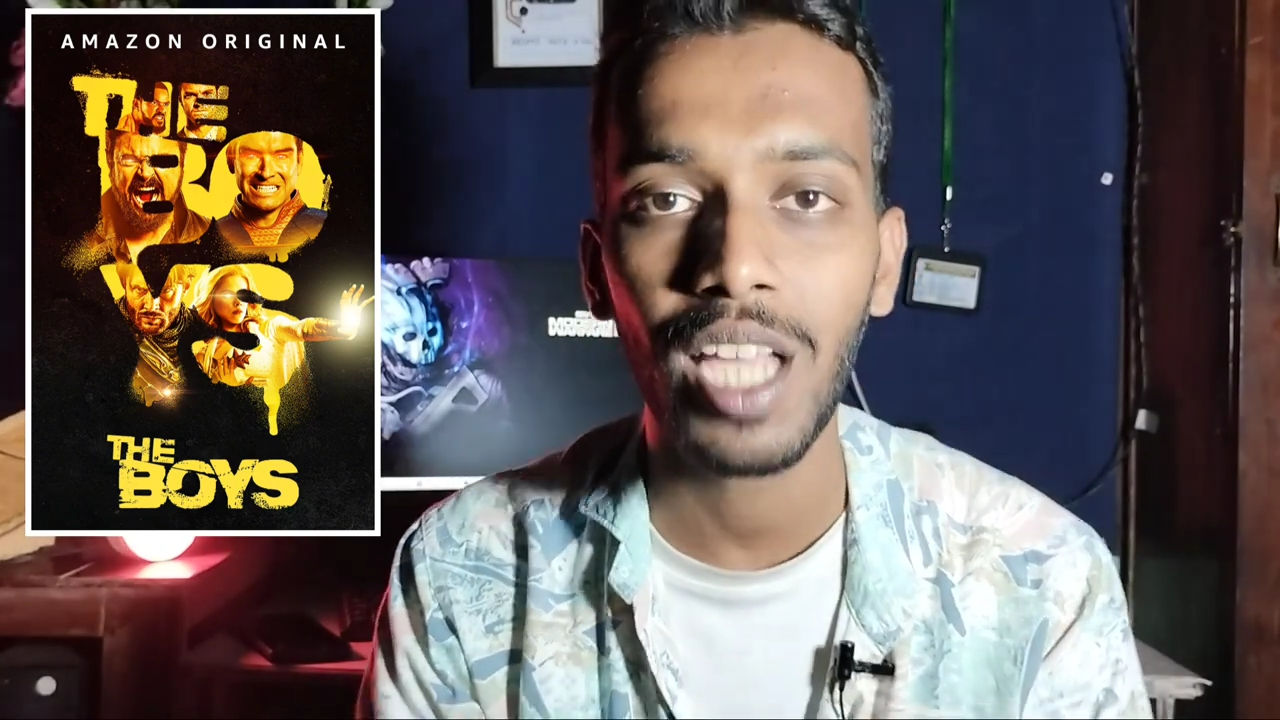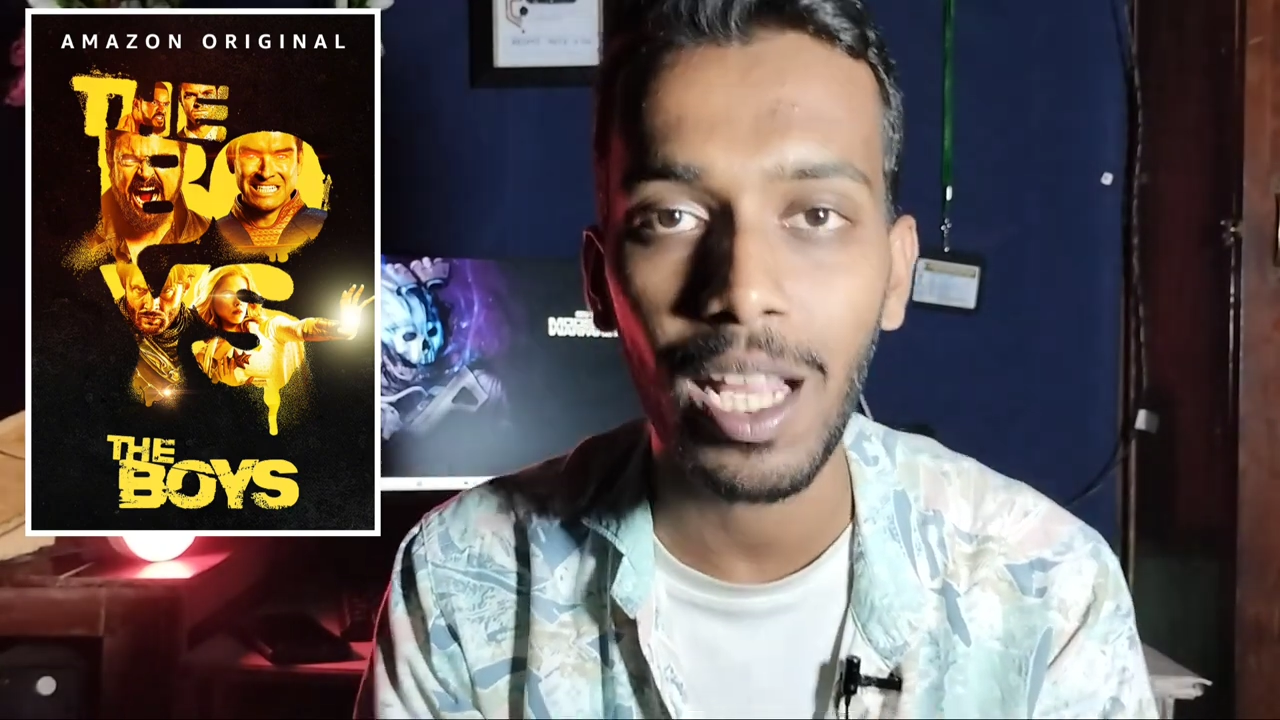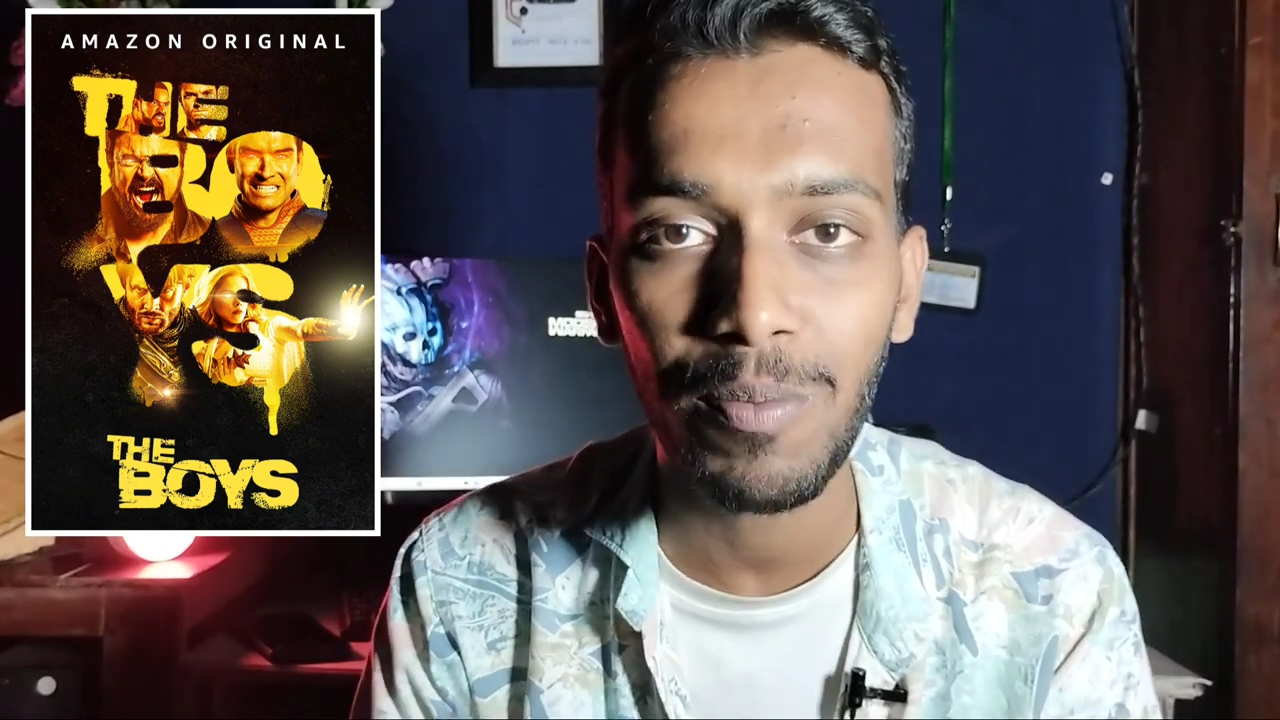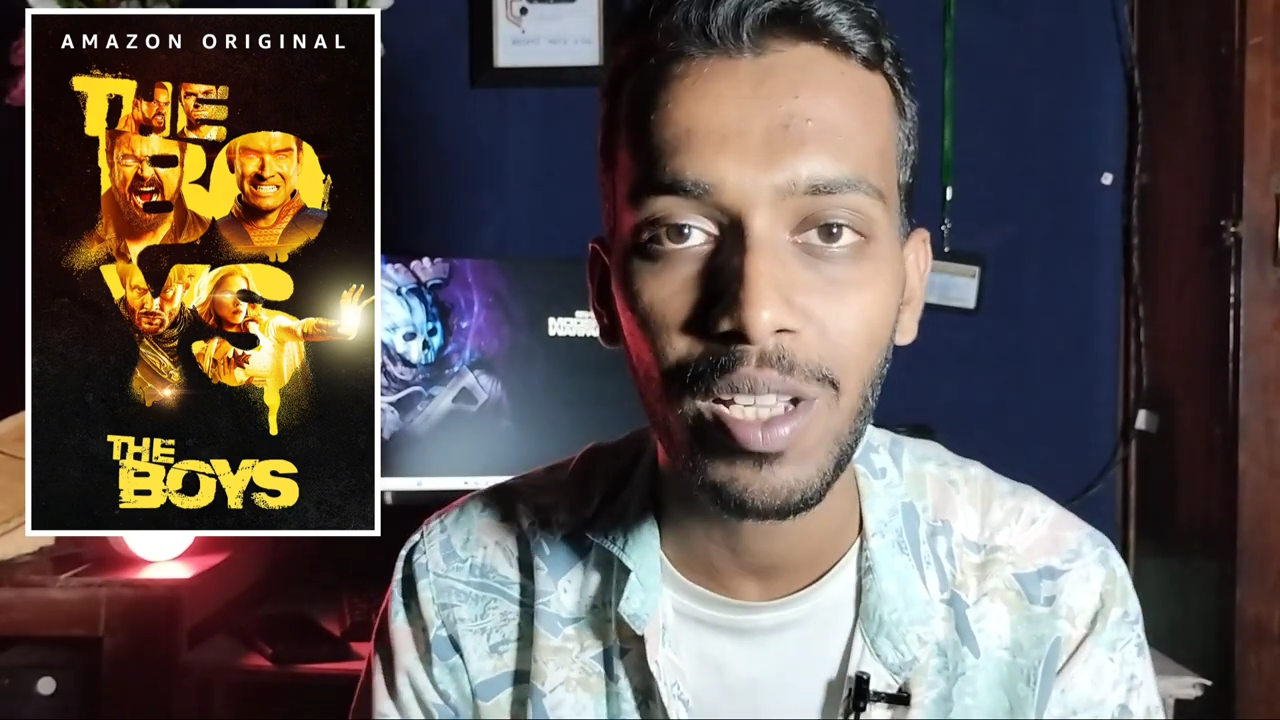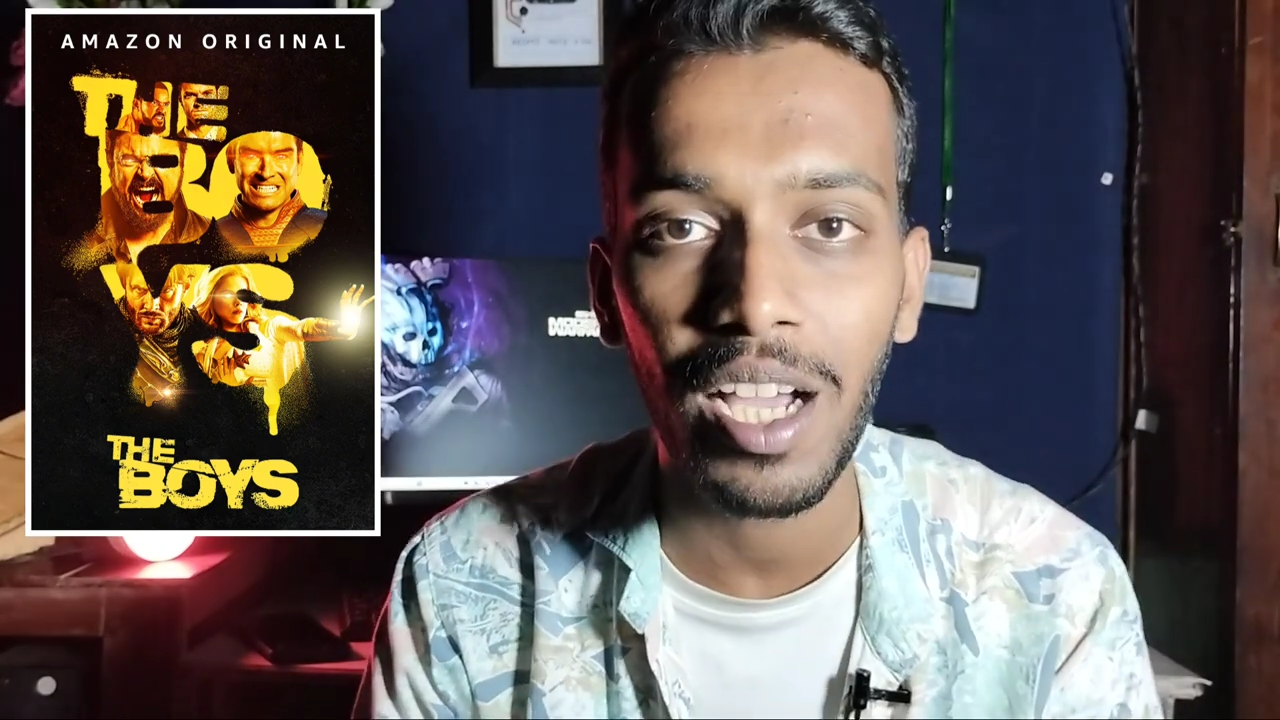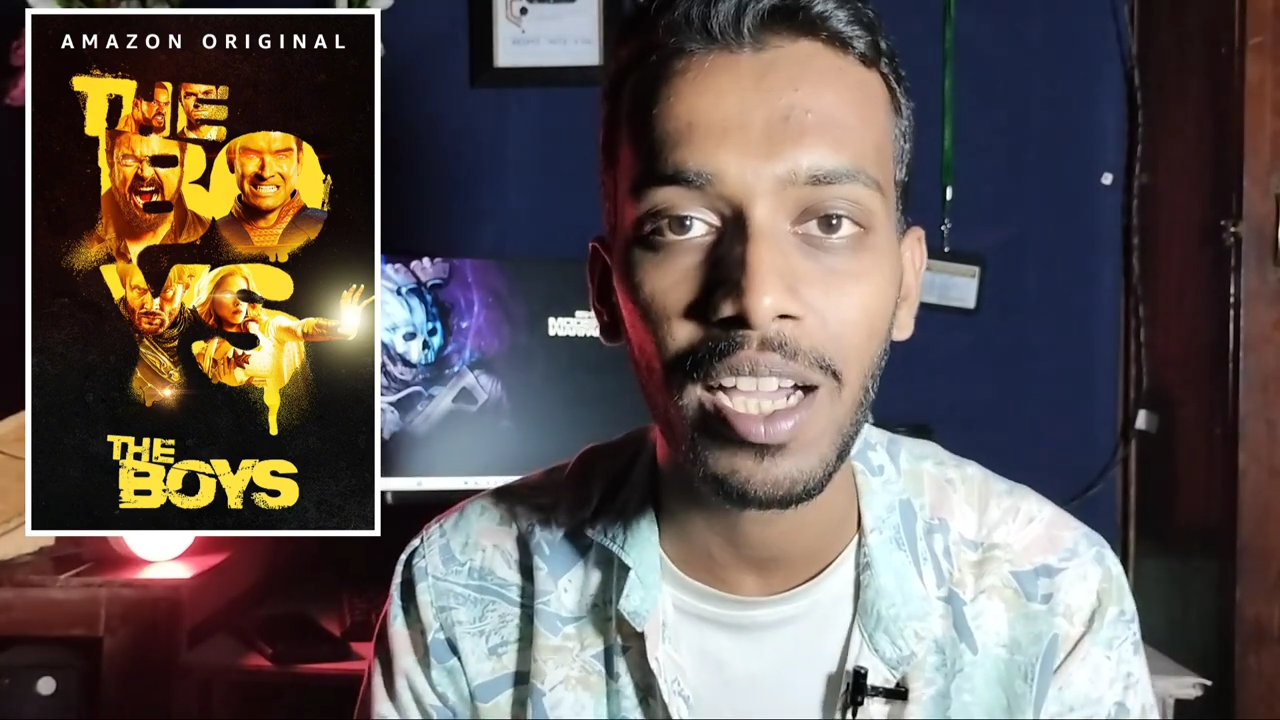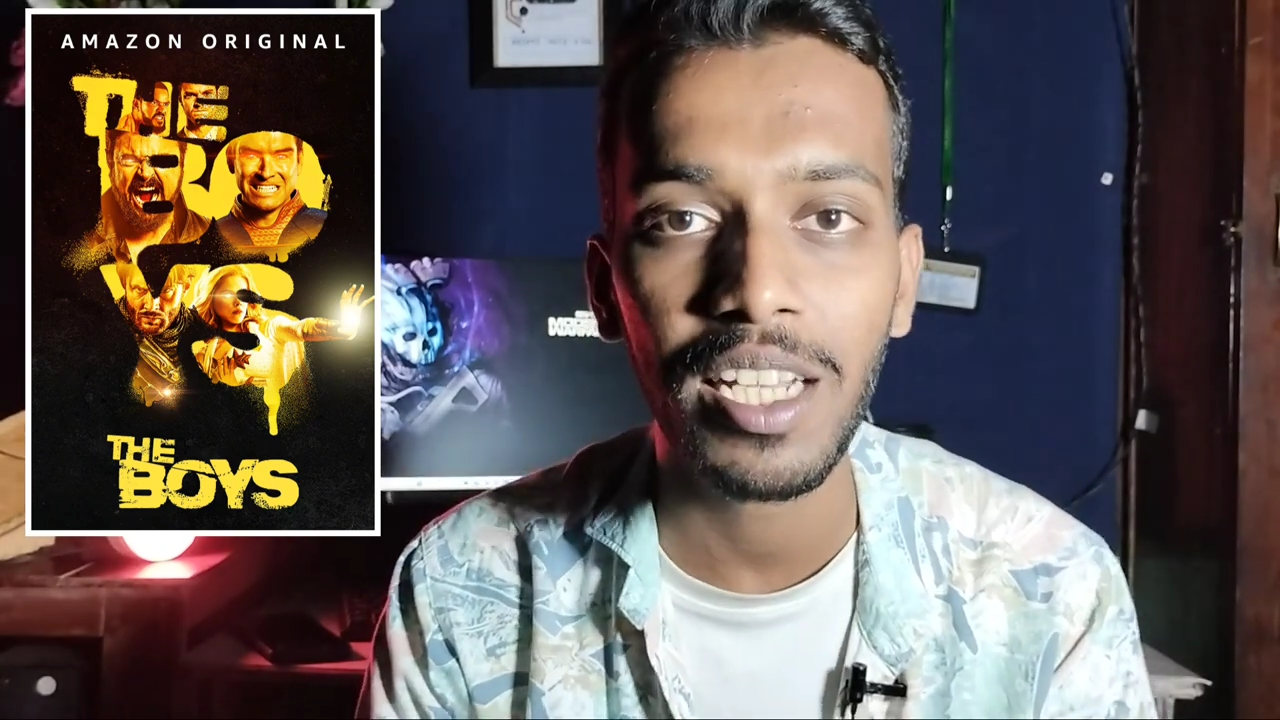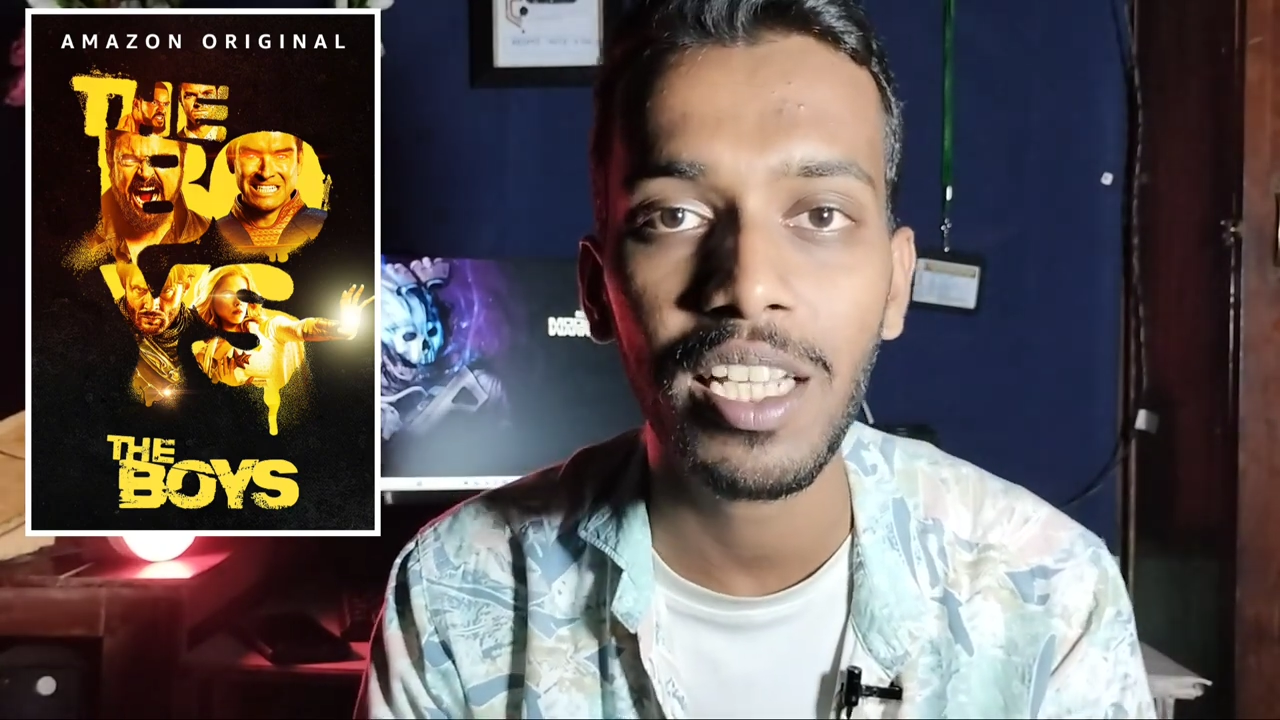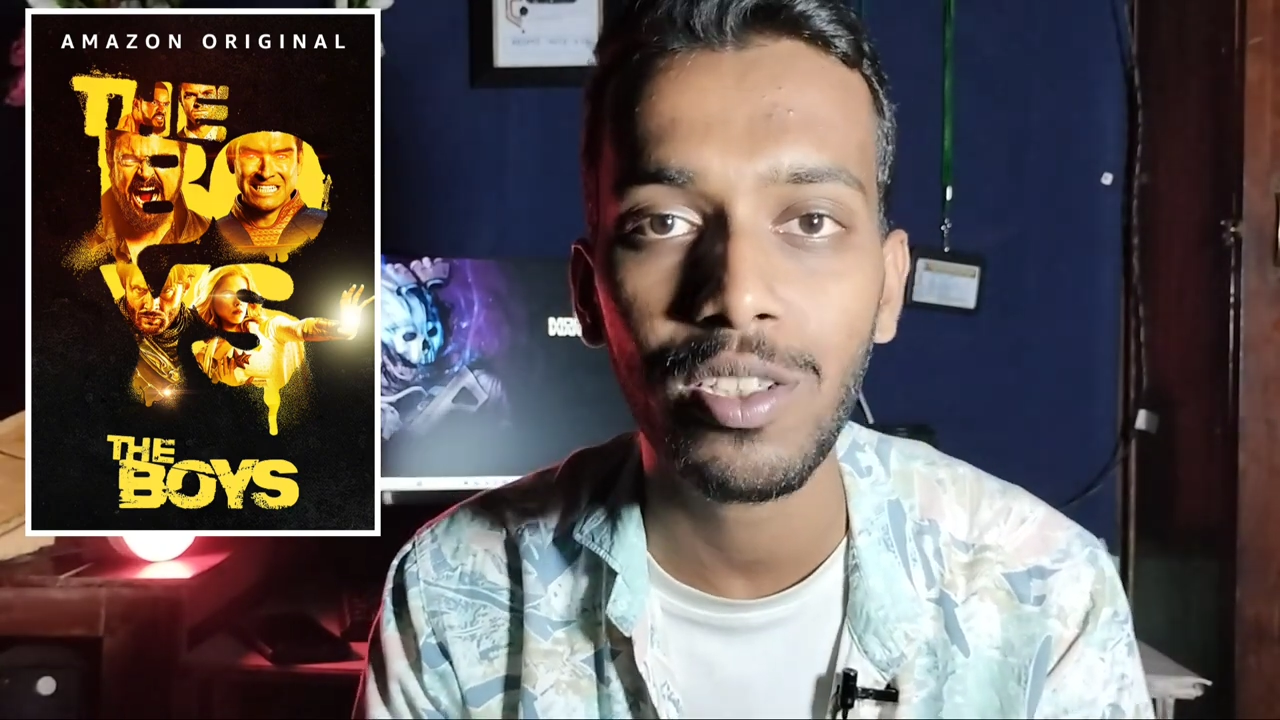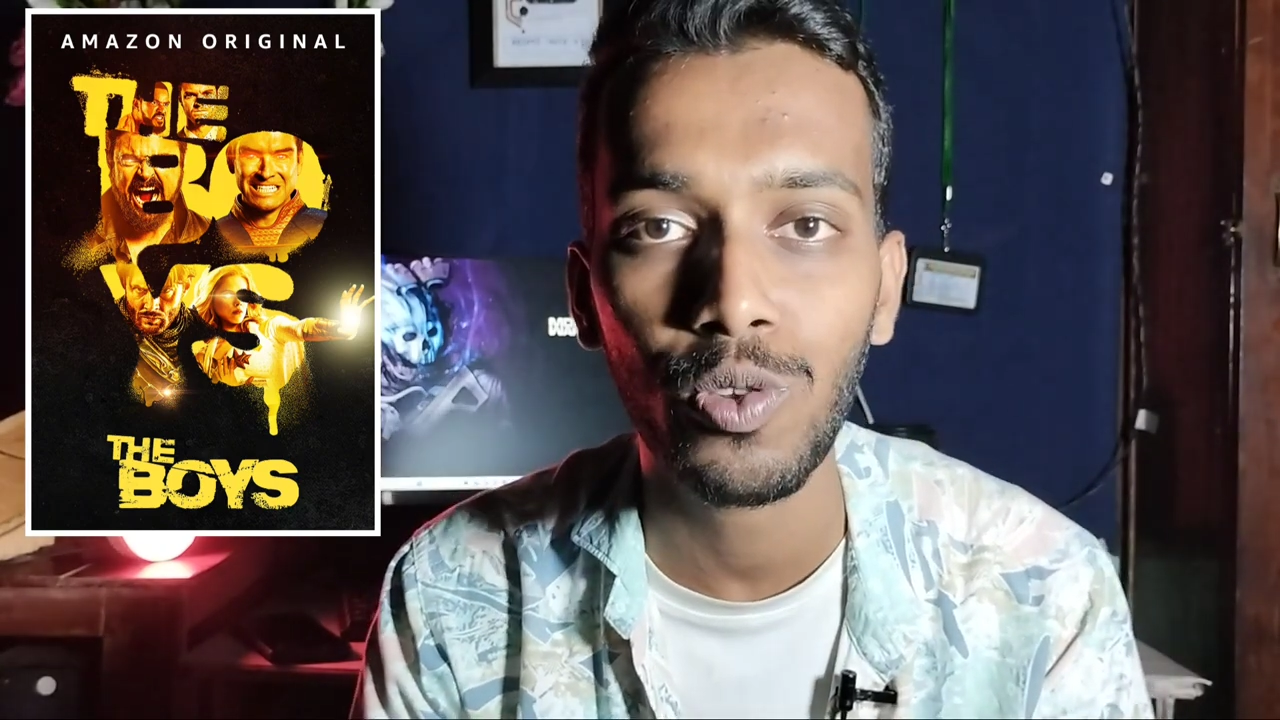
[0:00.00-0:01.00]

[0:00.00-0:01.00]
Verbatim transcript: साथ में अगर ये